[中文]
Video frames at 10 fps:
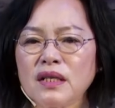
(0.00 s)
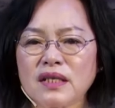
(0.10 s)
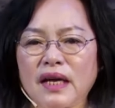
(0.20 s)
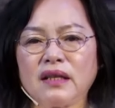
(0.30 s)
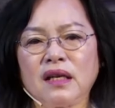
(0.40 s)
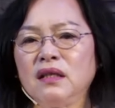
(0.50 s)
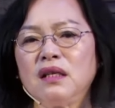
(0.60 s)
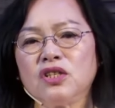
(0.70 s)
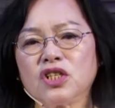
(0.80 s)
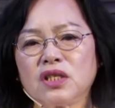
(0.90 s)
在等
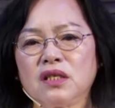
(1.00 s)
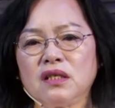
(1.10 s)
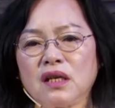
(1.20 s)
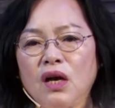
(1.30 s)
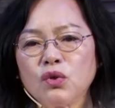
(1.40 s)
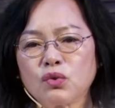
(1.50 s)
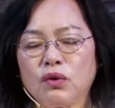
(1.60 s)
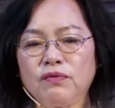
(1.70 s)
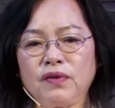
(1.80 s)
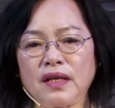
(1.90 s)
等事情上
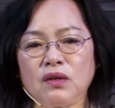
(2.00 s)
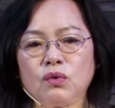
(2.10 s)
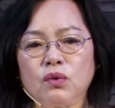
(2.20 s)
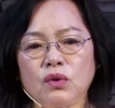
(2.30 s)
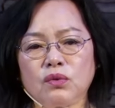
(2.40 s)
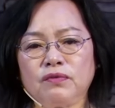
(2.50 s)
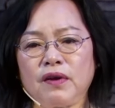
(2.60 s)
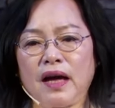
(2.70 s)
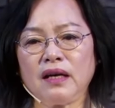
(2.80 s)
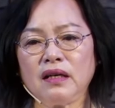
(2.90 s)
所犯的过
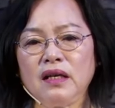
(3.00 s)
犯，